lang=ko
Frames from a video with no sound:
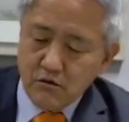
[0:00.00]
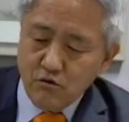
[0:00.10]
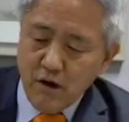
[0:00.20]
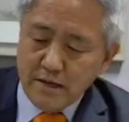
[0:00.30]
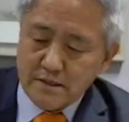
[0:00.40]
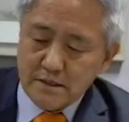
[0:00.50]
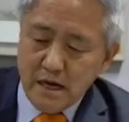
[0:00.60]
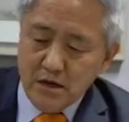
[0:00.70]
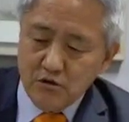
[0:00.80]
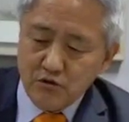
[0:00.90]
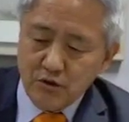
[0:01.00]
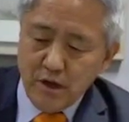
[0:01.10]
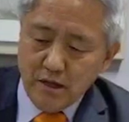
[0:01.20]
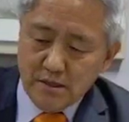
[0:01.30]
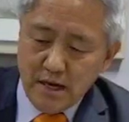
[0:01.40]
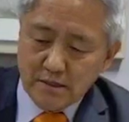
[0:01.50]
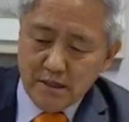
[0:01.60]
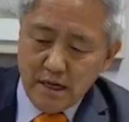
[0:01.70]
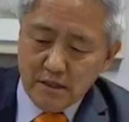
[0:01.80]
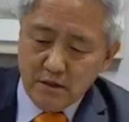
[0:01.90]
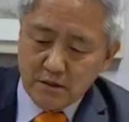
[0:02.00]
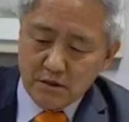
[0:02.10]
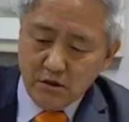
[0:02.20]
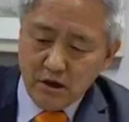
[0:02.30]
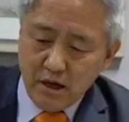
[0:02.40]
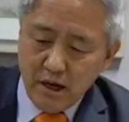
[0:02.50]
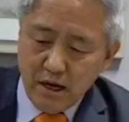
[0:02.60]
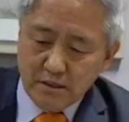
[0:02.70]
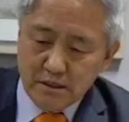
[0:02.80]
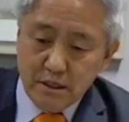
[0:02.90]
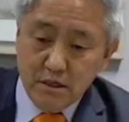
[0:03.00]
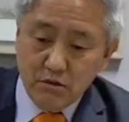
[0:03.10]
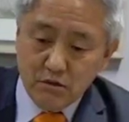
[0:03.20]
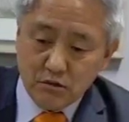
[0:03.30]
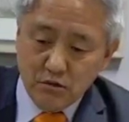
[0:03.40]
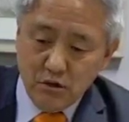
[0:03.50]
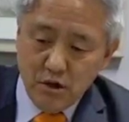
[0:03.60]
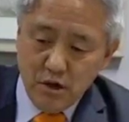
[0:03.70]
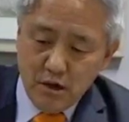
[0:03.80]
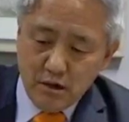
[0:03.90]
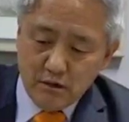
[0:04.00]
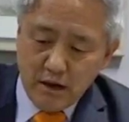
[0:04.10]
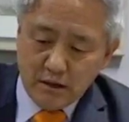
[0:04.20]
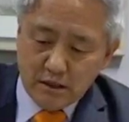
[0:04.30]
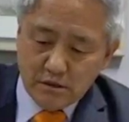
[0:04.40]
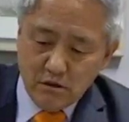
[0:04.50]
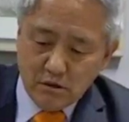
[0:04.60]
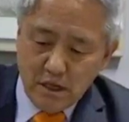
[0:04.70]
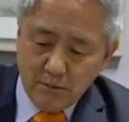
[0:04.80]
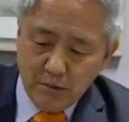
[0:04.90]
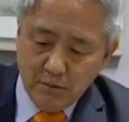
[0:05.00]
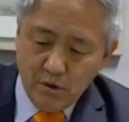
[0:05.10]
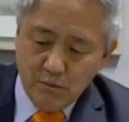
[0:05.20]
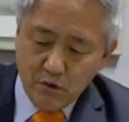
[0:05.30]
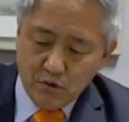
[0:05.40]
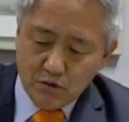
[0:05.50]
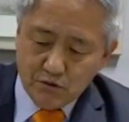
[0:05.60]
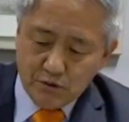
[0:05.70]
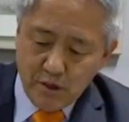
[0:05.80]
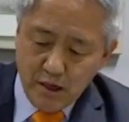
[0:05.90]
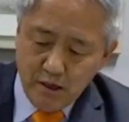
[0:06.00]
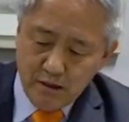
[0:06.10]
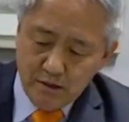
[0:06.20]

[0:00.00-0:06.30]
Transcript: 관찰, 육회, 상상, 연속까지 키워드로 나눠서 작품을 보여준다.